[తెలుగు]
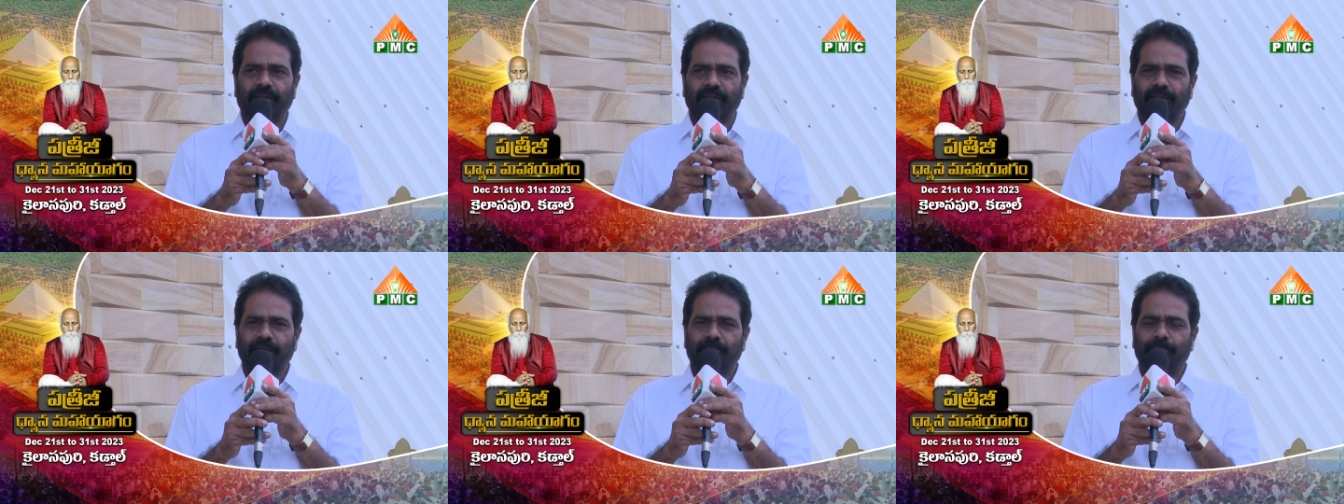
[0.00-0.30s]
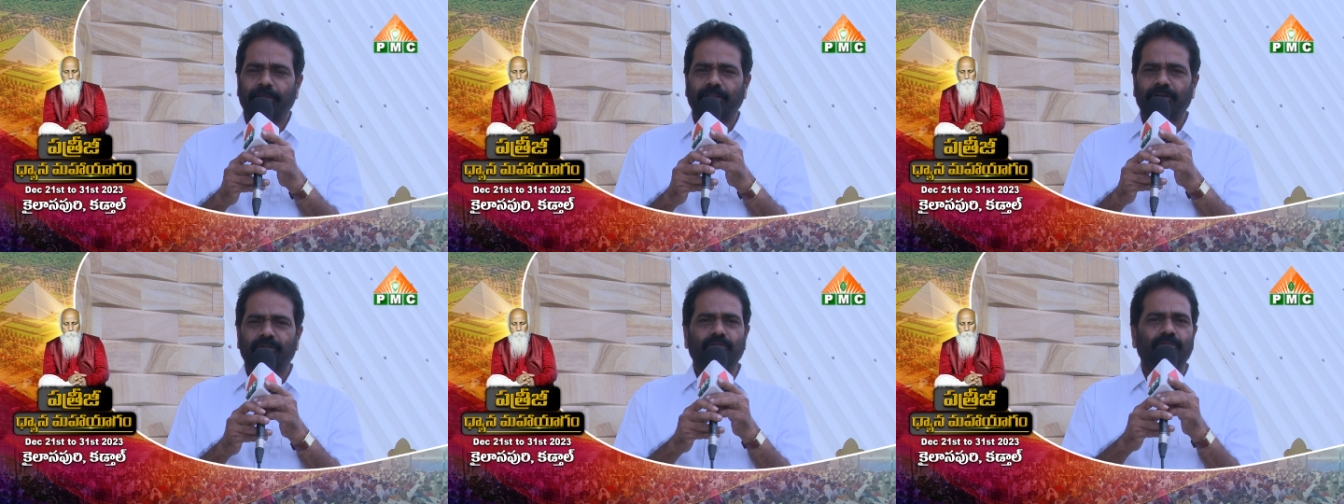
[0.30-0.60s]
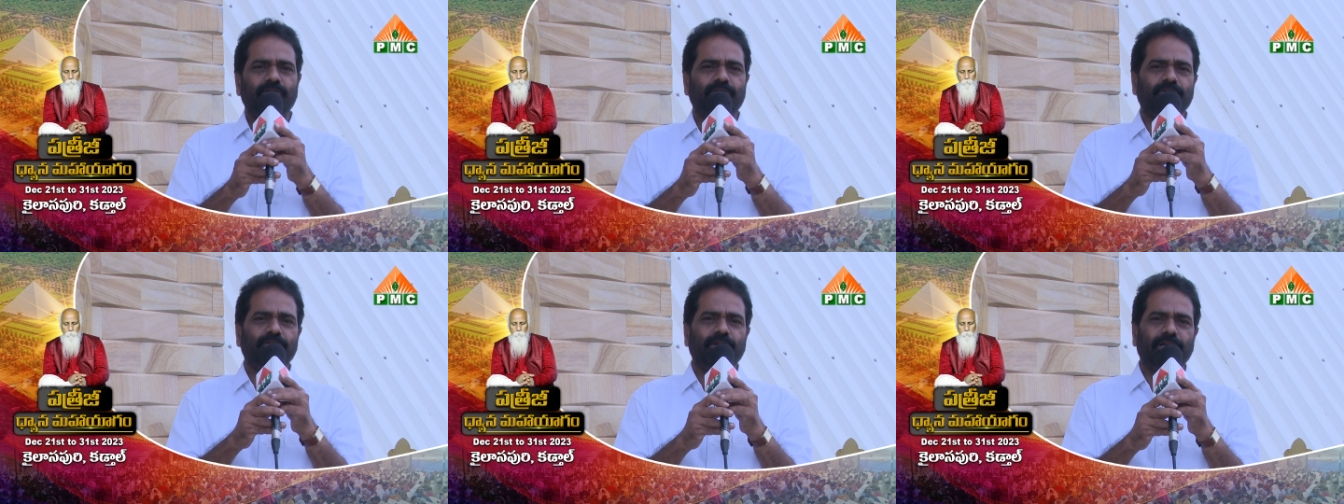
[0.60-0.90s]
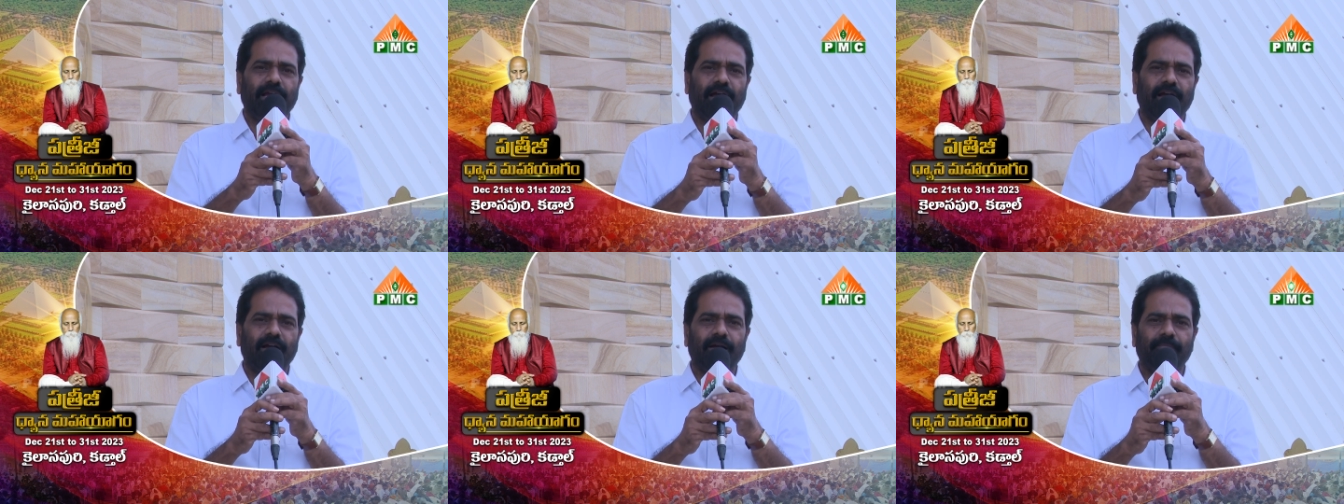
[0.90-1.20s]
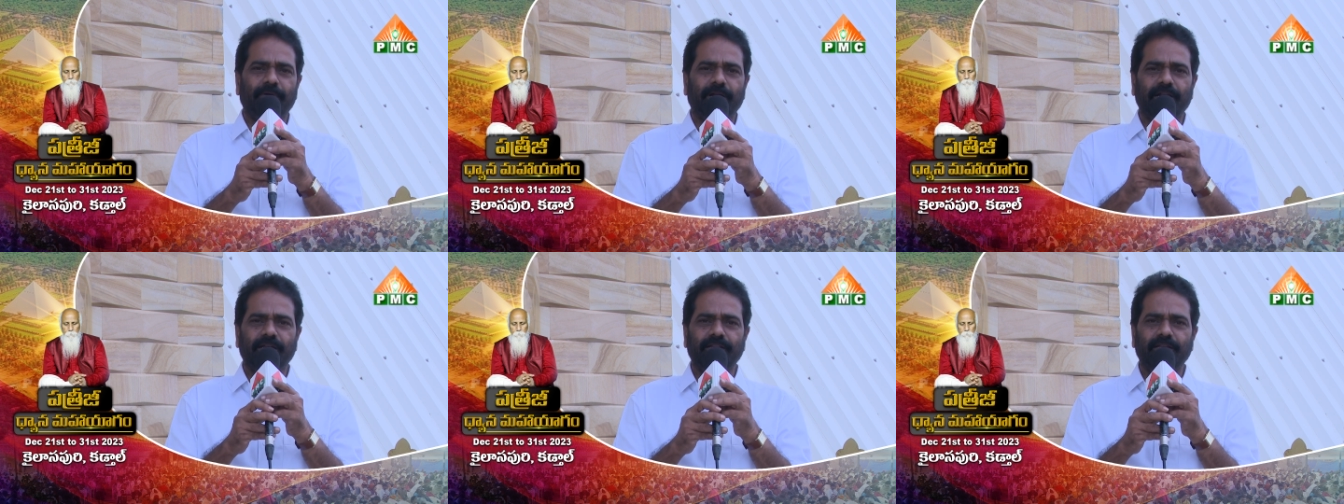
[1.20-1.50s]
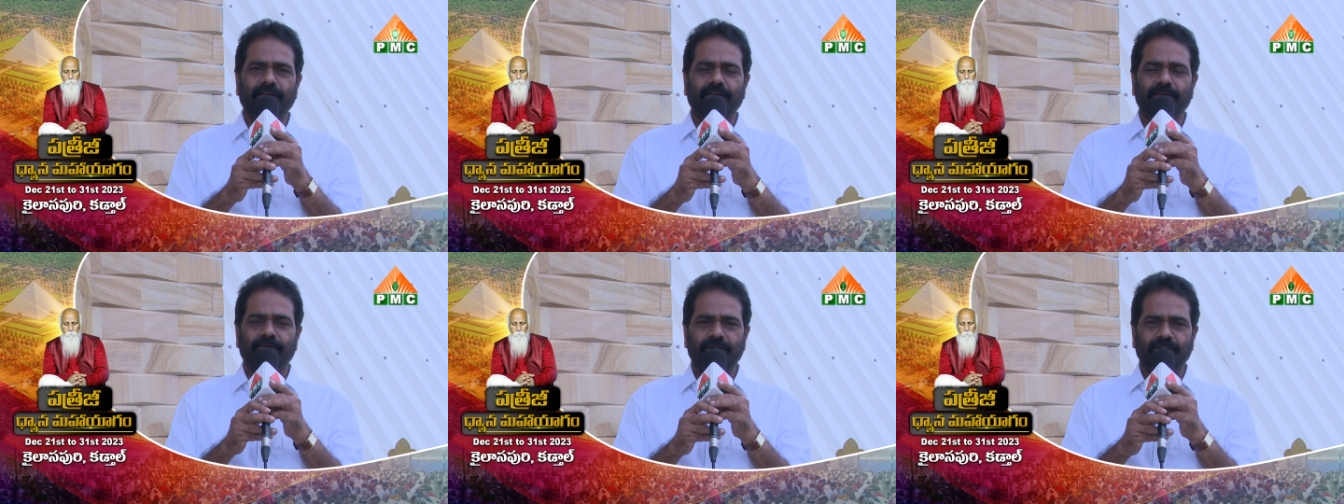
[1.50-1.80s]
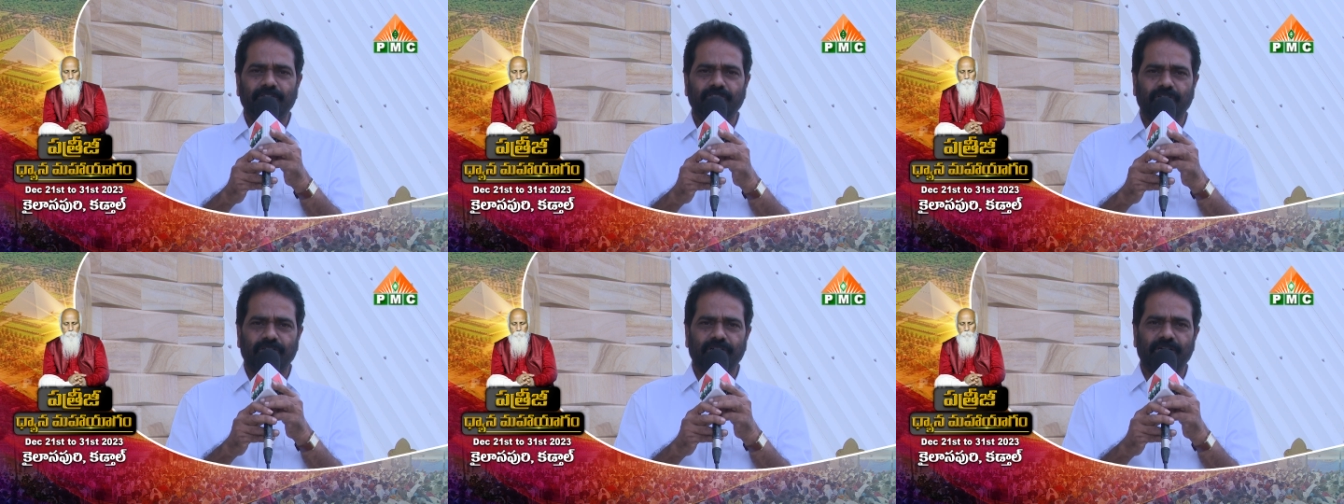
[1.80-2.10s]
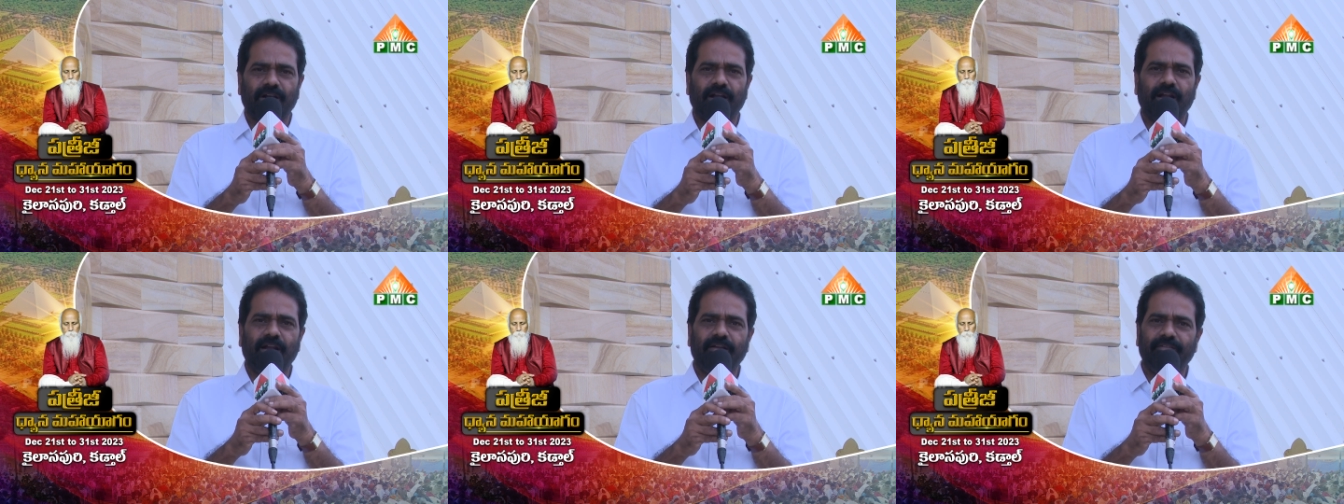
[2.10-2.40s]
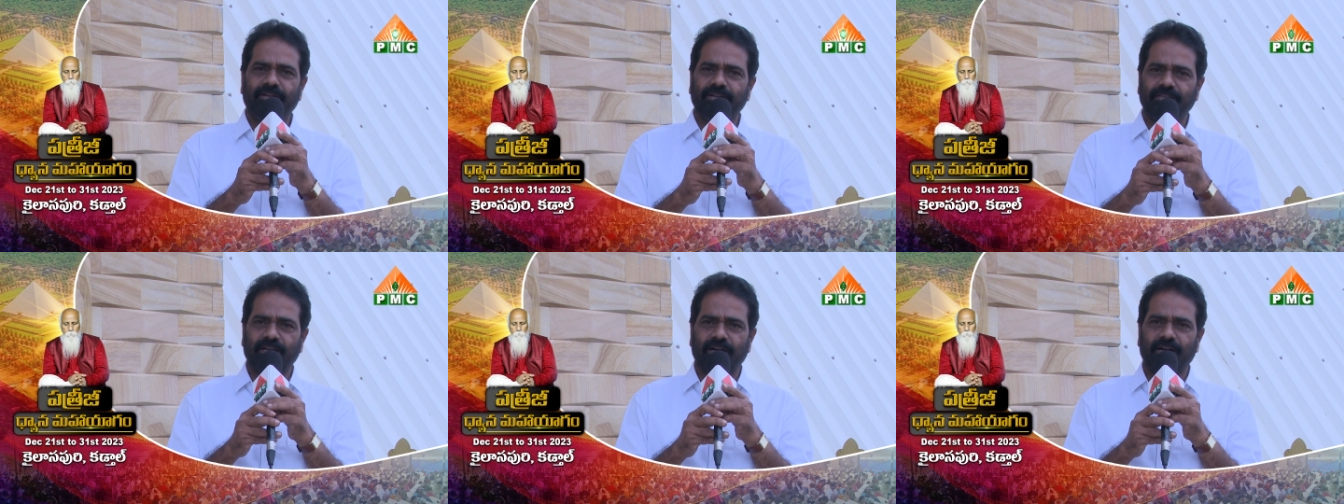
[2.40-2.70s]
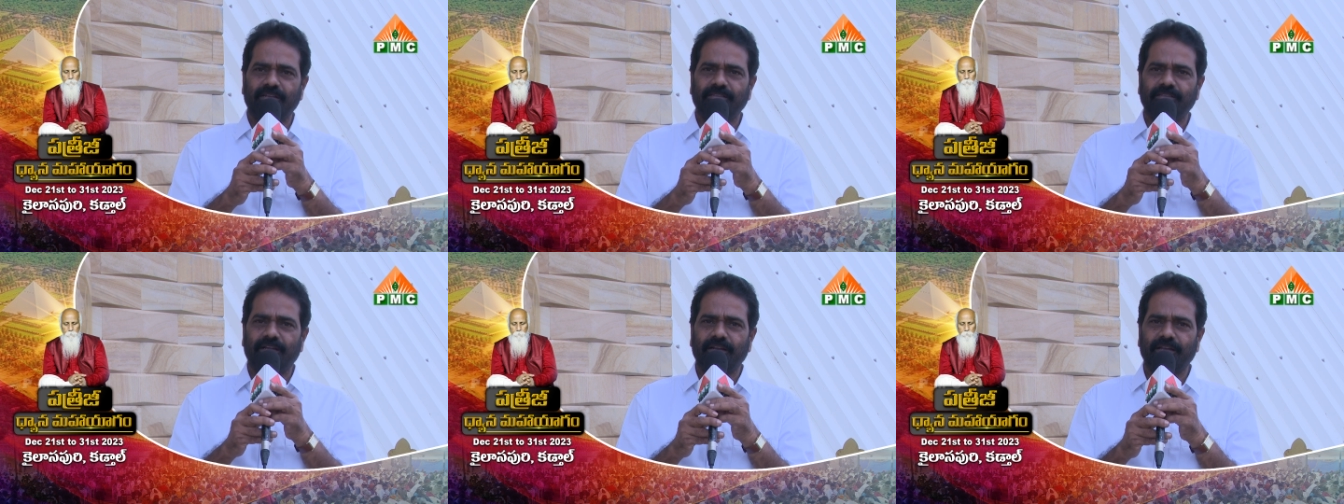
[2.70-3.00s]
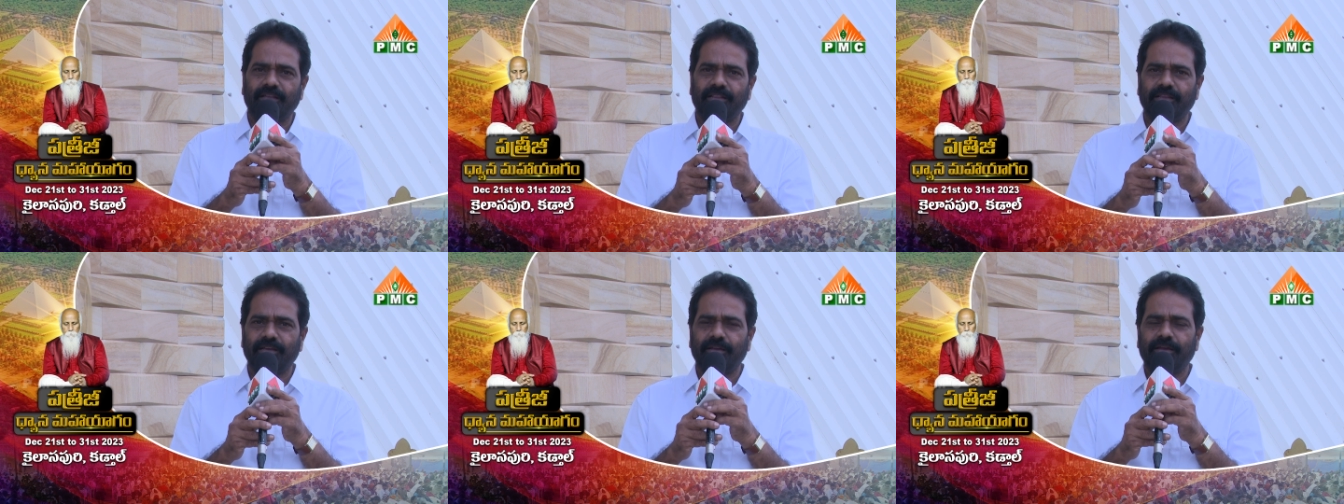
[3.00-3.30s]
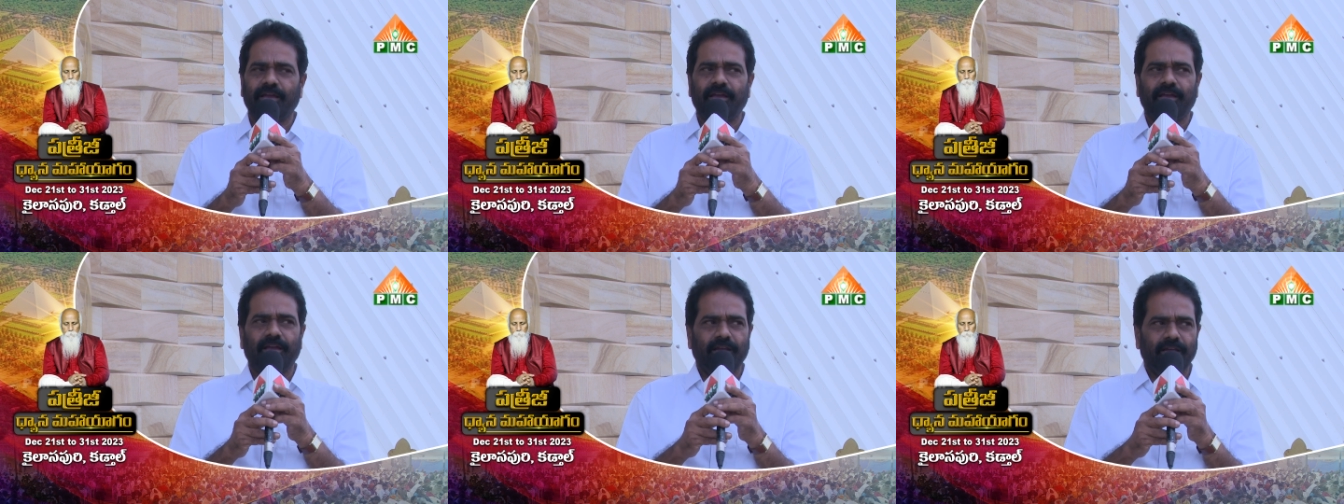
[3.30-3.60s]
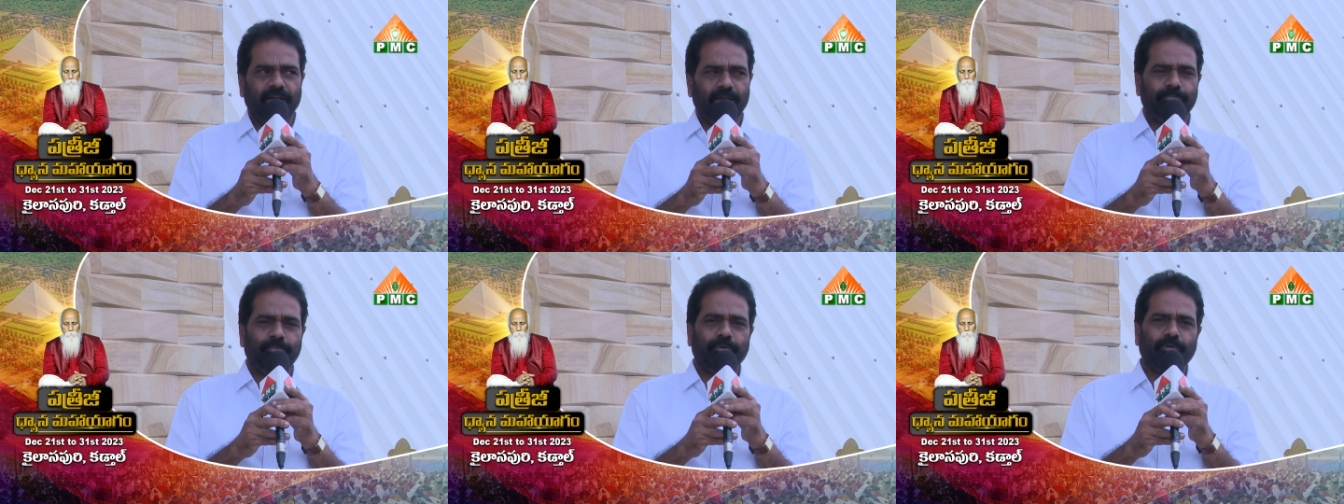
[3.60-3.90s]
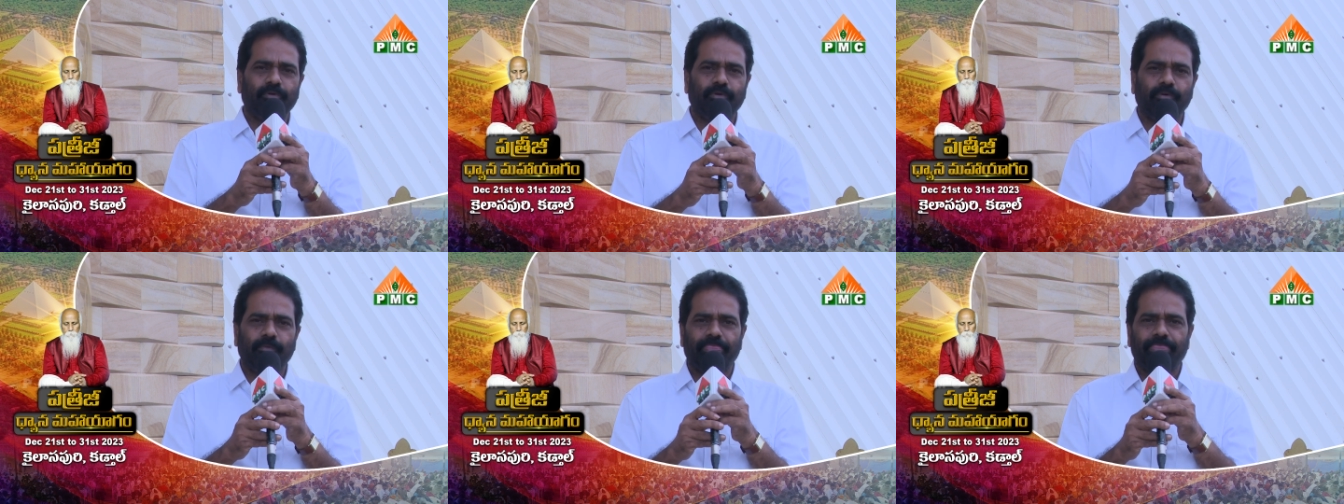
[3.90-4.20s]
ఈ పదకొండు రోజుల యాగం అనేది చక్రాలు అనేవి జరగడం జరిగింది ఇప్పుడు